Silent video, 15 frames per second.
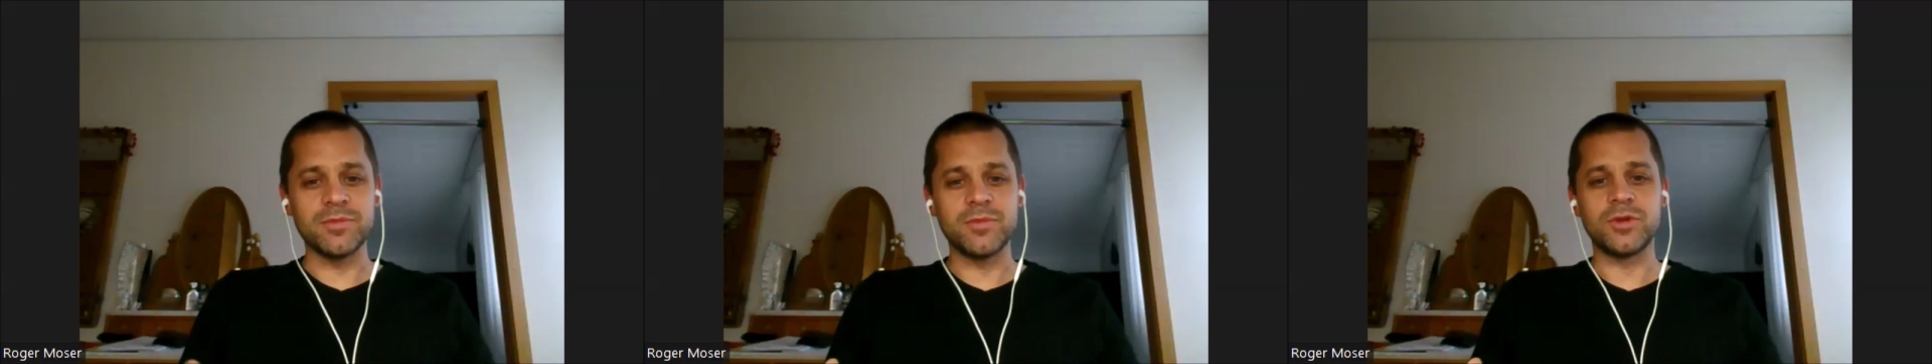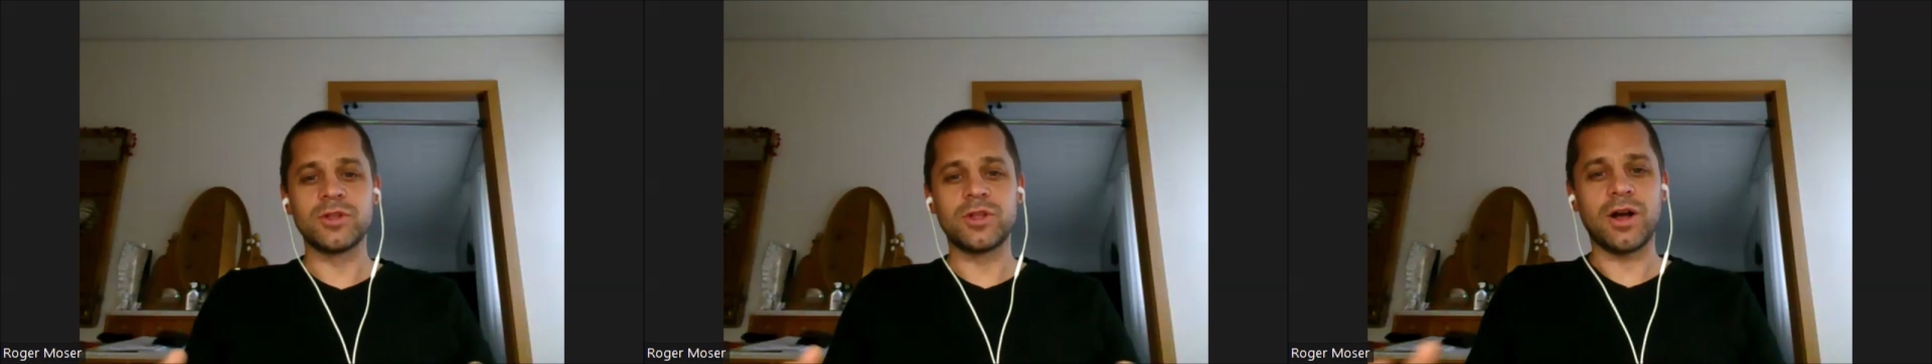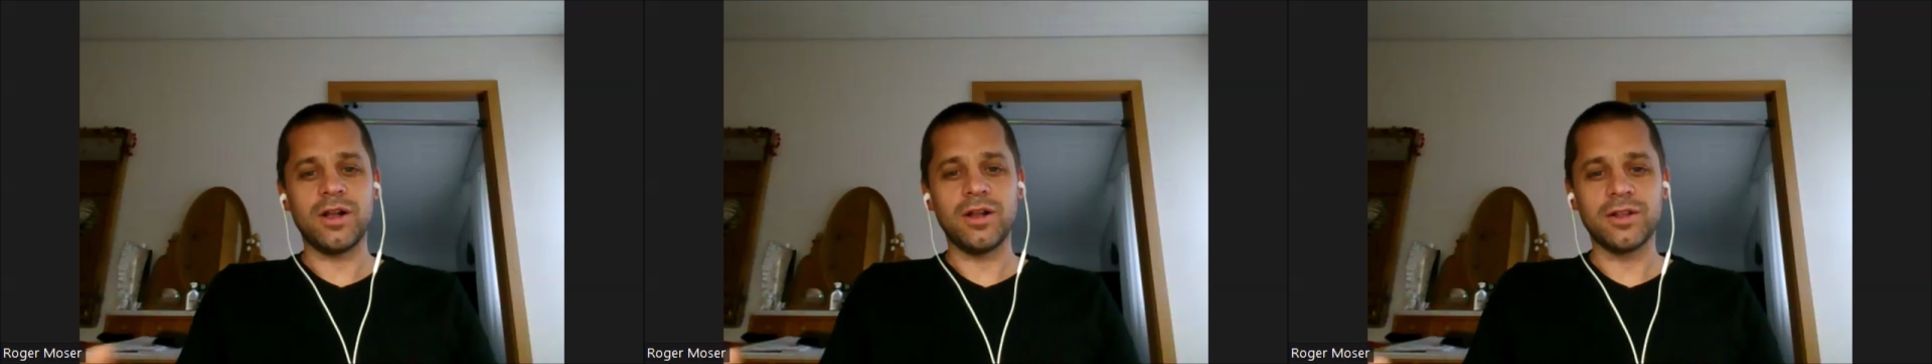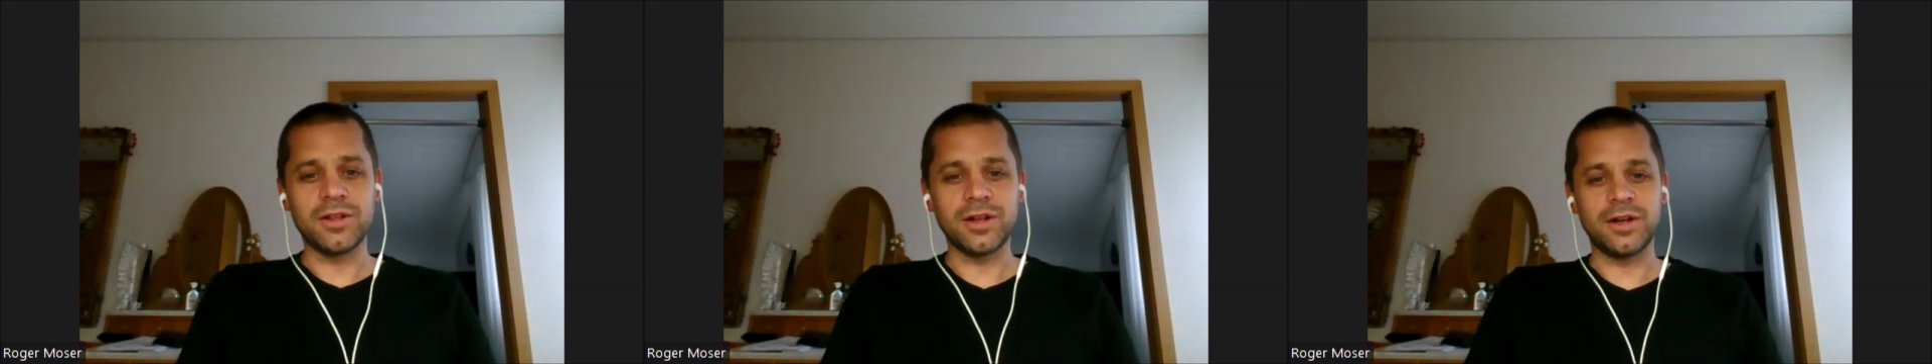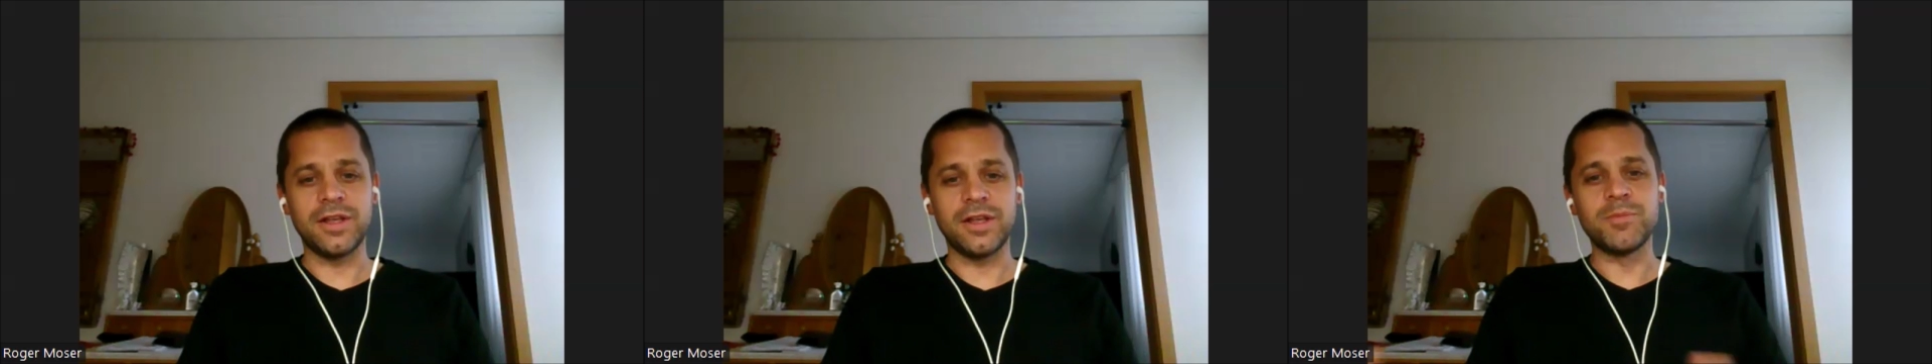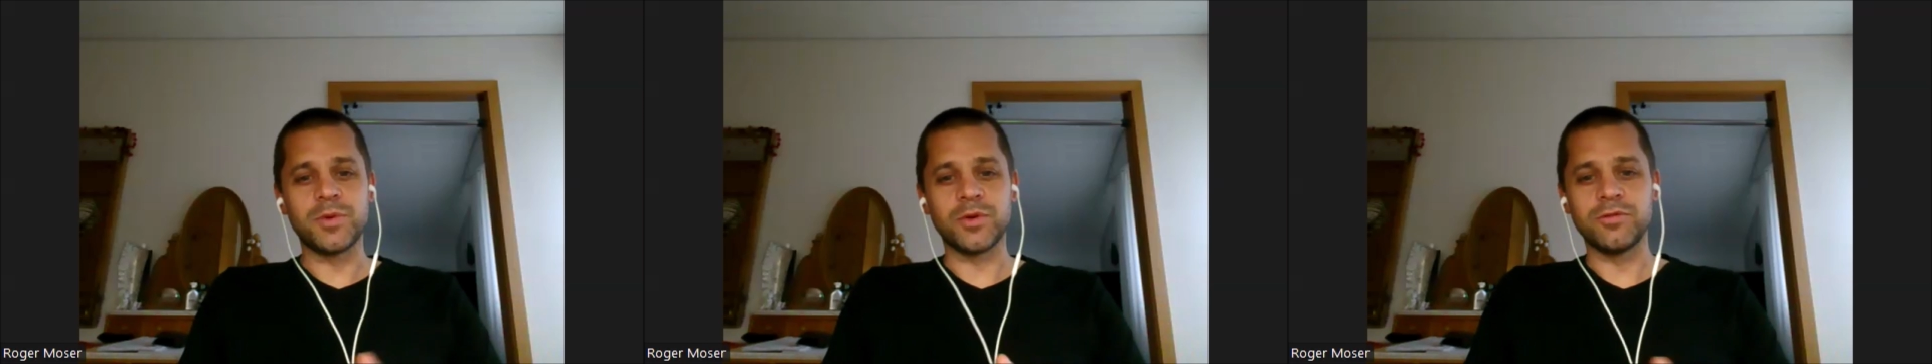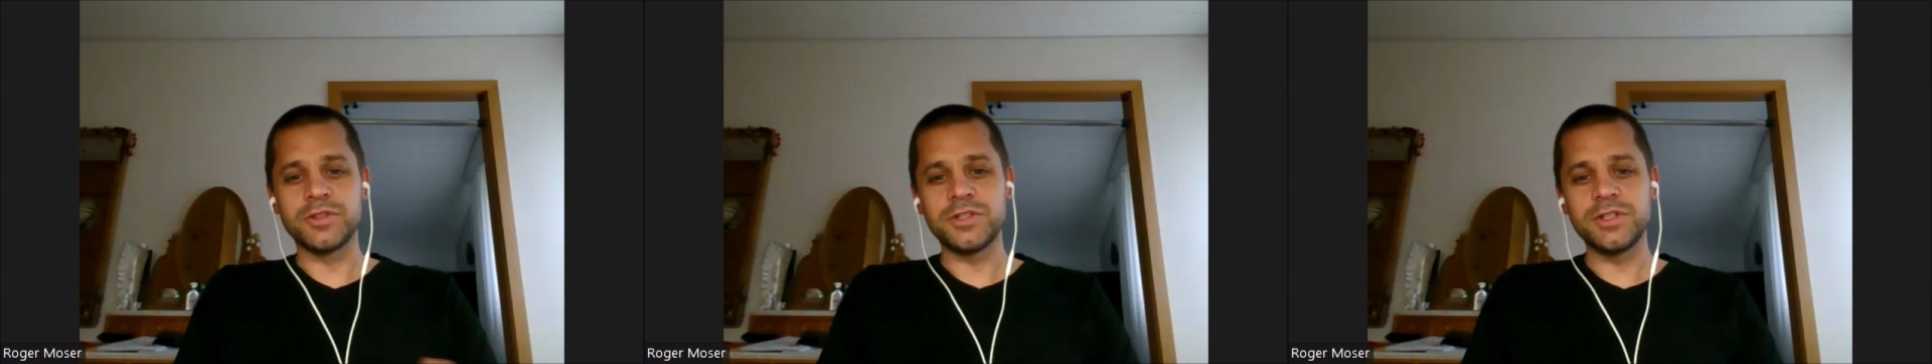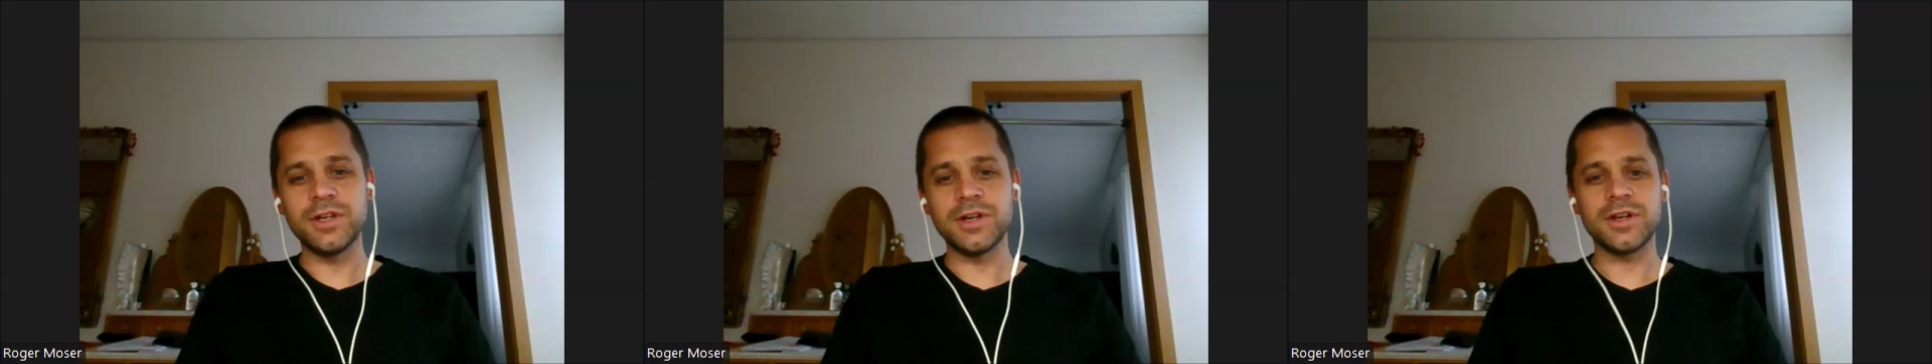wir müssen halt ein bisschen
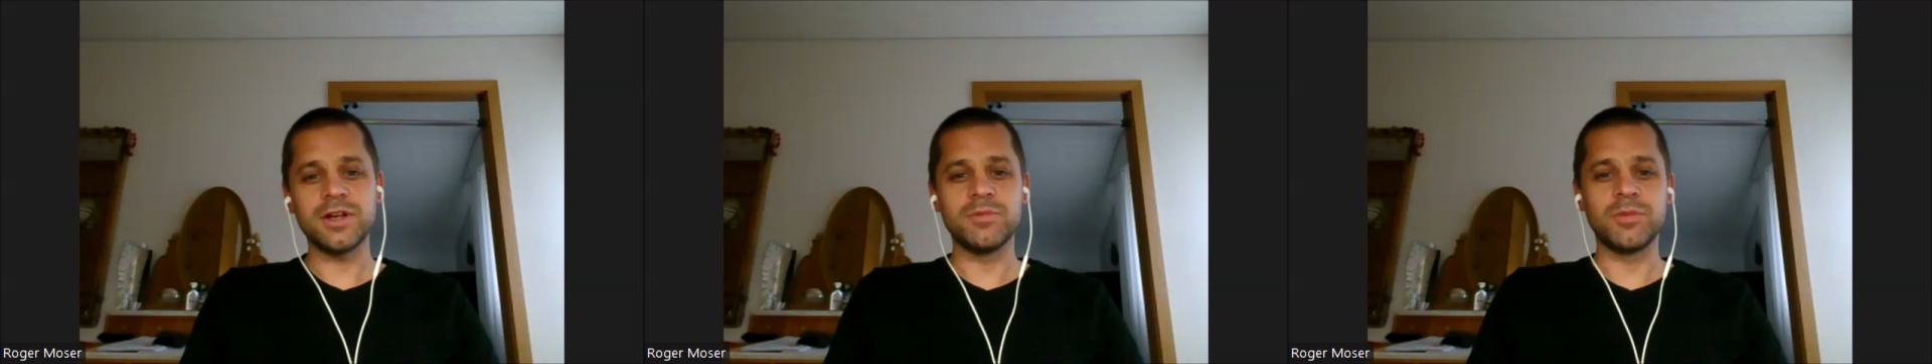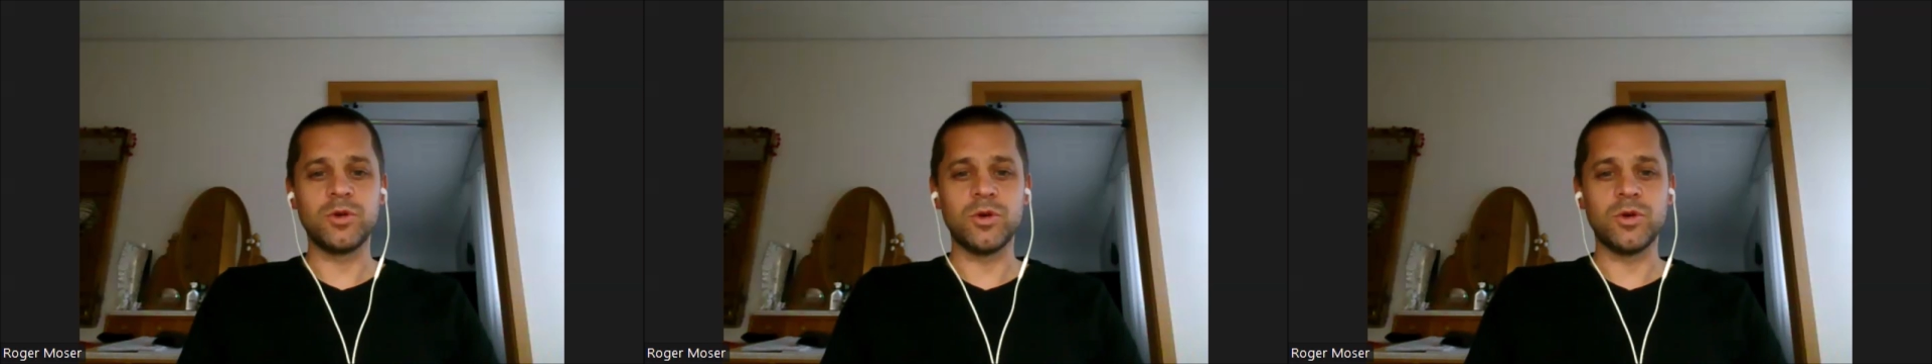improvisieren,